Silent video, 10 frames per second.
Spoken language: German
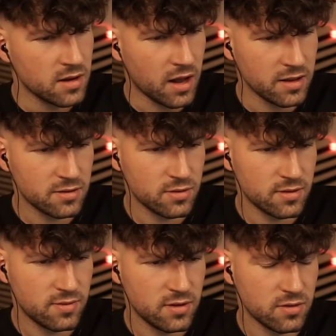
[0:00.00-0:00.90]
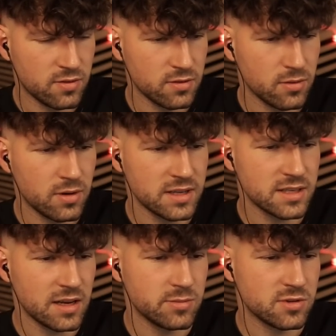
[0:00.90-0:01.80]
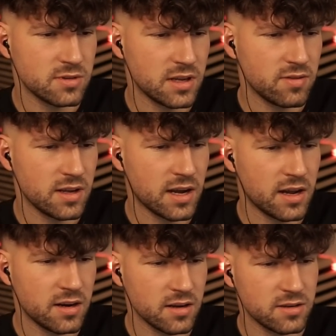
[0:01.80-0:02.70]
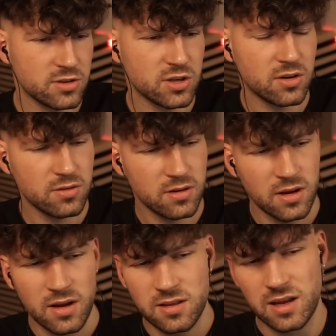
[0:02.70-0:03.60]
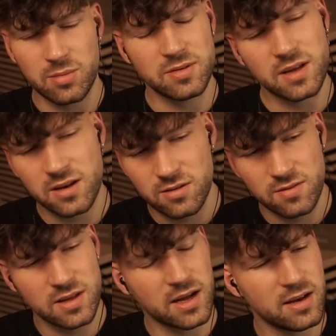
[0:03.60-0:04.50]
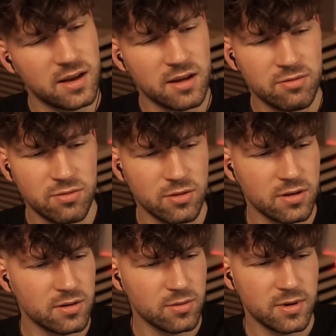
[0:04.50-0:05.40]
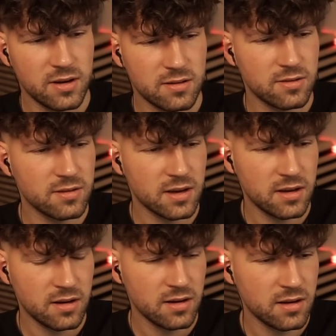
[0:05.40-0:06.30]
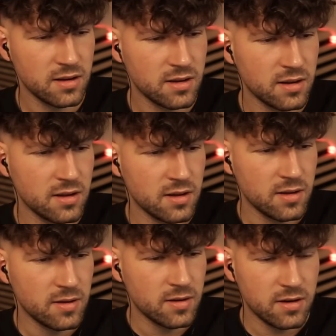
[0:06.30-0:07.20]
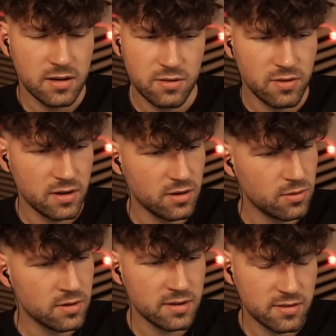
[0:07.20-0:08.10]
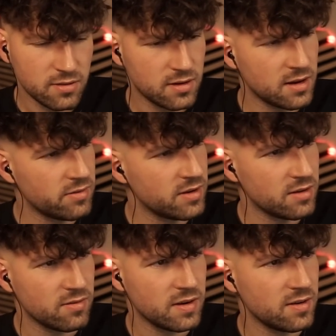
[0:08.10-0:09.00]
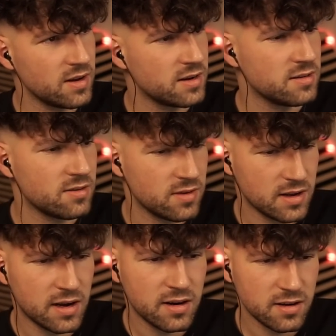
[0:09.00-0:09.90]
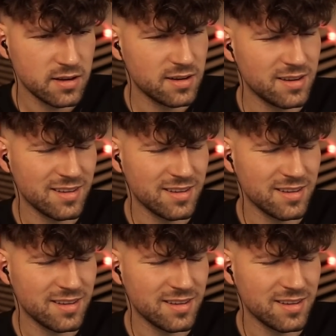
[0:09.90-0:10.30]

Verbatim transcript: kannst du das Video von Jonas Ems und der Veganerin schauen? Da habe ich gerade irgendwie keinen Nerv für, um ehrlich zu sein. Nicht wegen Jonas, sondern eher wegen, wegen dieser Veganerin.